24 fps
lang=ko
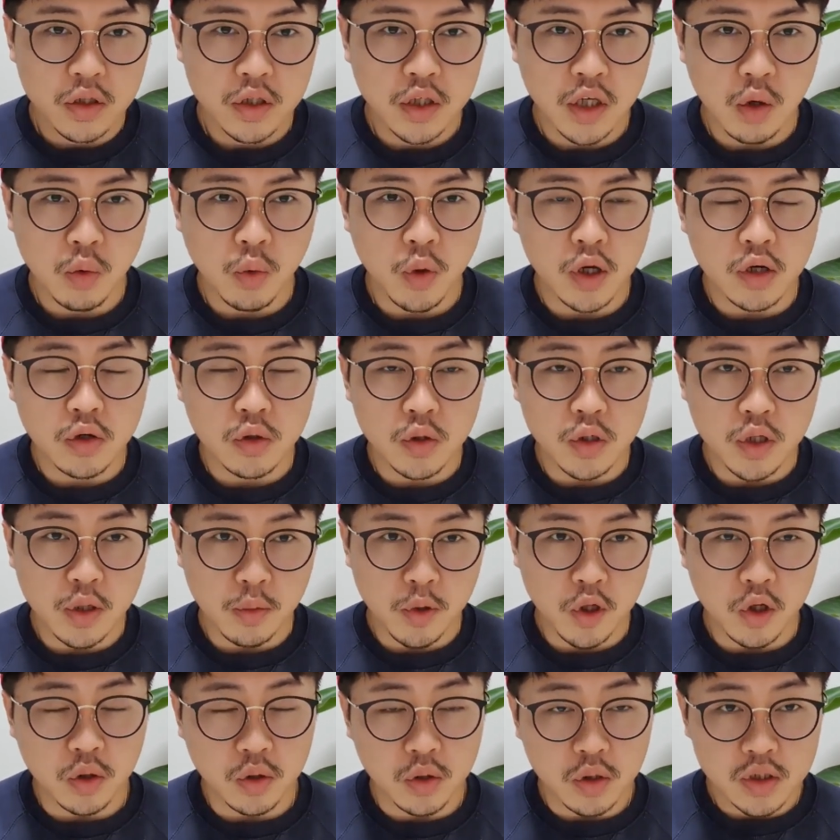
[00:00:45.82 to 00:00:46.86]
이게 왜
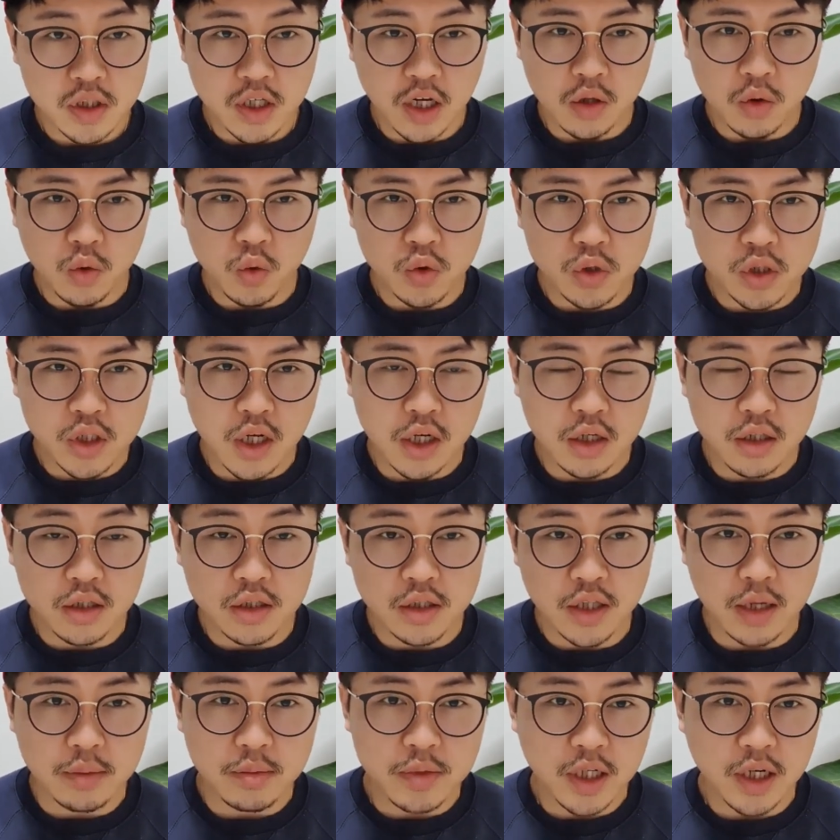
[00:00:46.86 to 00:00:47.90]
그러냐면 자동차
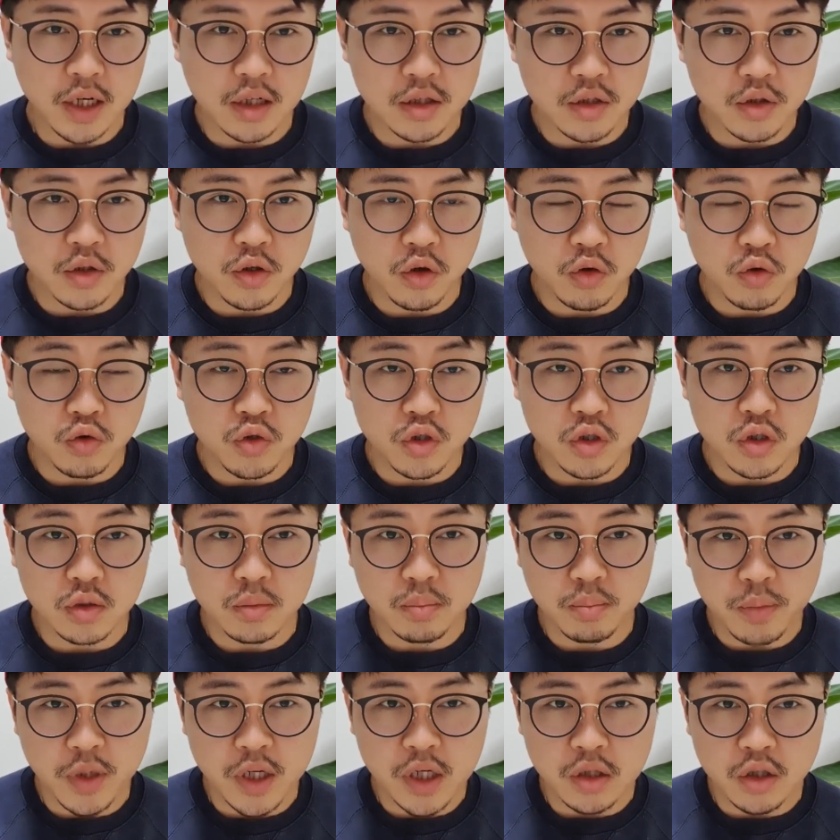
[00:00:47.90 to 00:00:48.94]
그 냄새 같은
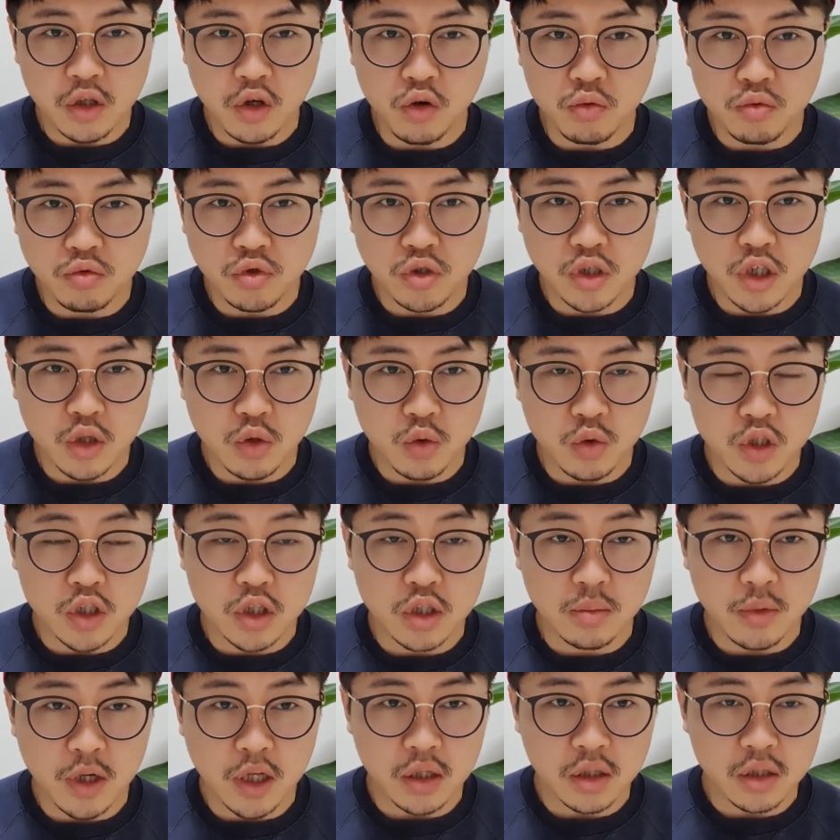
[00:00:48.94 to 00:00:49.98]
경우는 필터 문제도
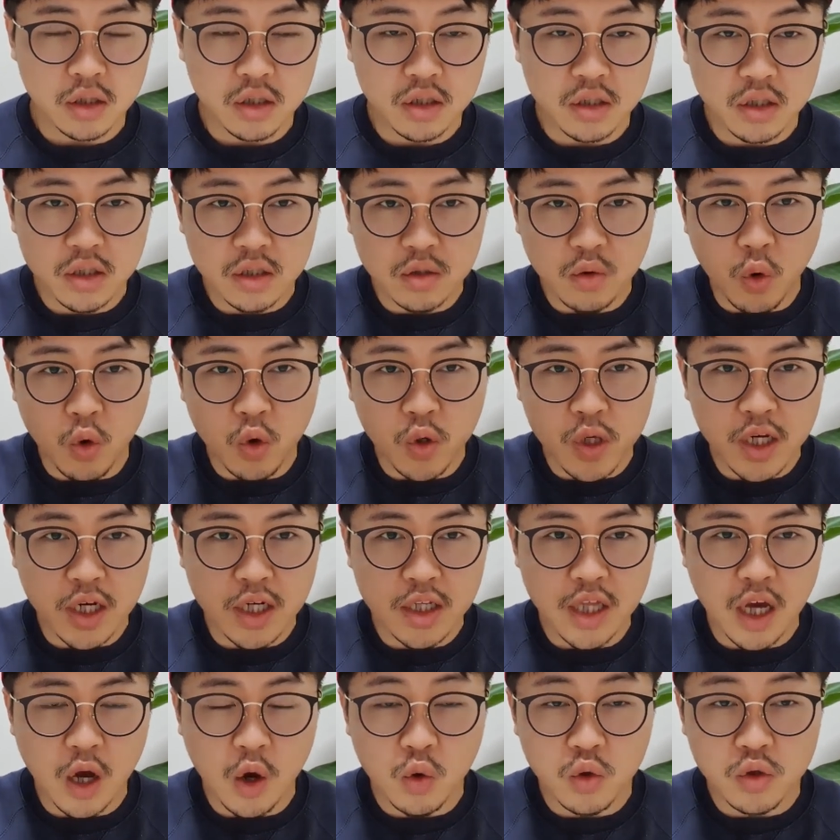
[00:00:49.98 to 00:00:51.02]
있지만 그 공기가
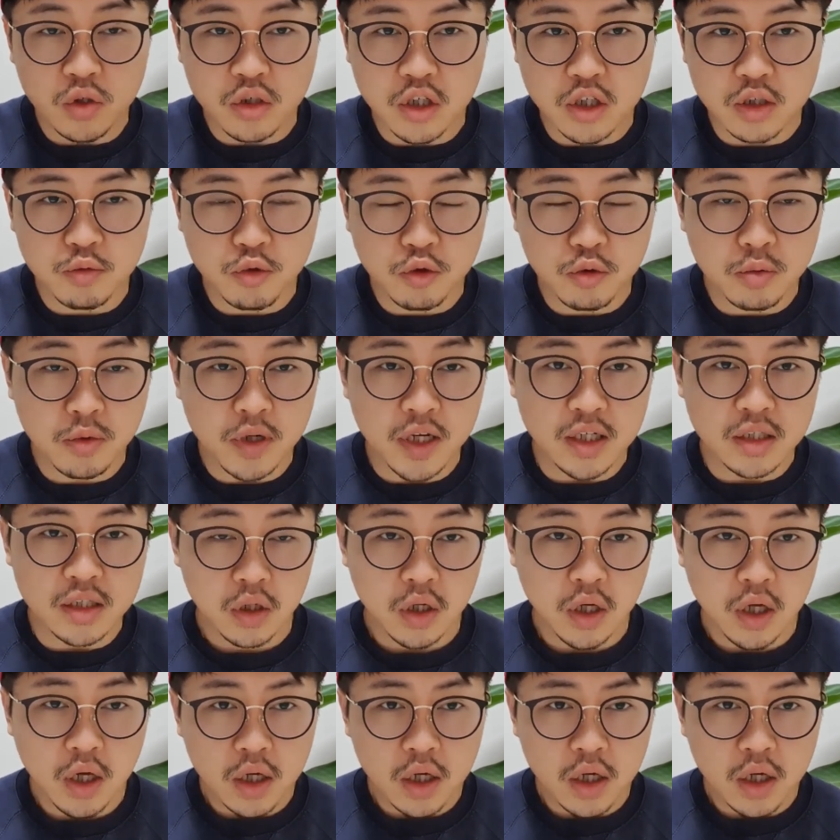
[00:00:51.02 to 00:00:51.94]
나오는 그 부분에